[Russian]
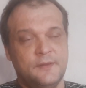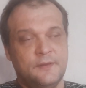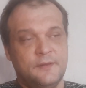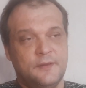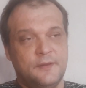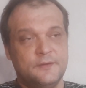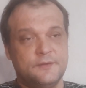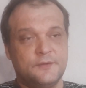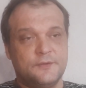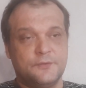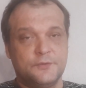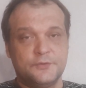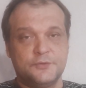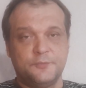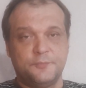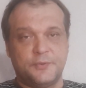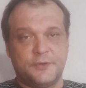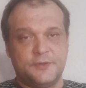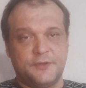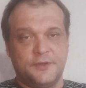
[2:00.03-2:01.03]
Это то,
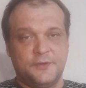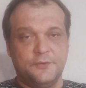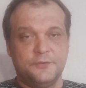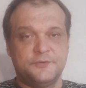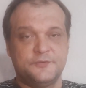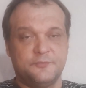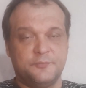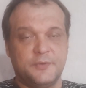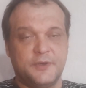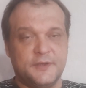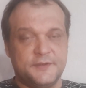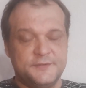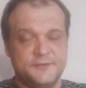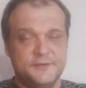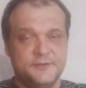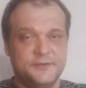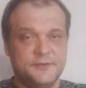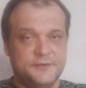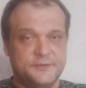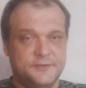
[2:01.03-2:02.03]
что продается в
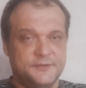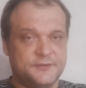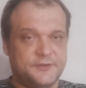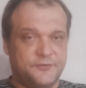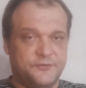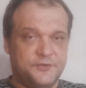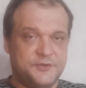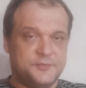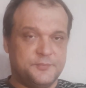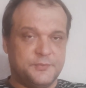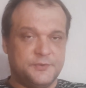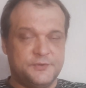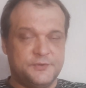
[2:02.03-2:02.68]
магазинах, независимо